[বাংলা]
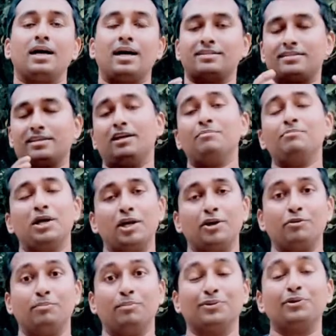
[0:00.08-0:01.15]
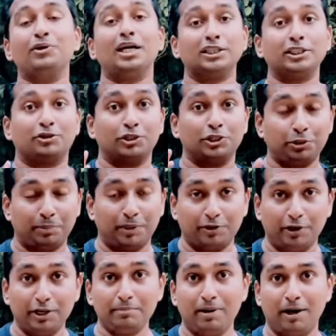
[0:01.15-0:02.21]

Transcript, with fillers: আসসালামু আলাইকুম বন্ধুরা আশা করি সবাই অনেক